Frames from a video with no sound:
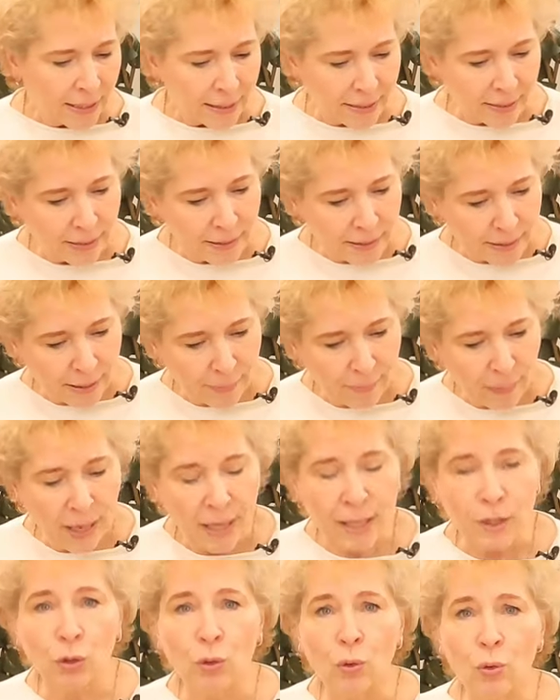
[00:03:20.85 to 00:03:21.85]
sind eben
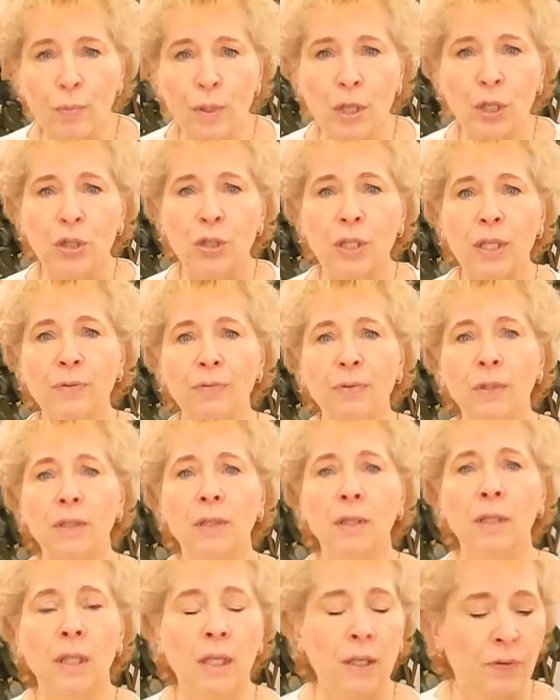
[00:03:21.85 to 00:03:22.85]
halt
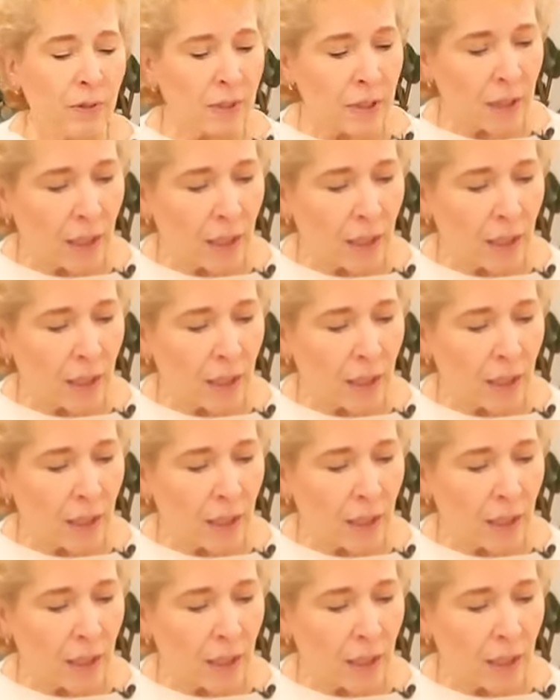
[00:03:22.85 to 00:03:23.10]
Gummistiefel, wie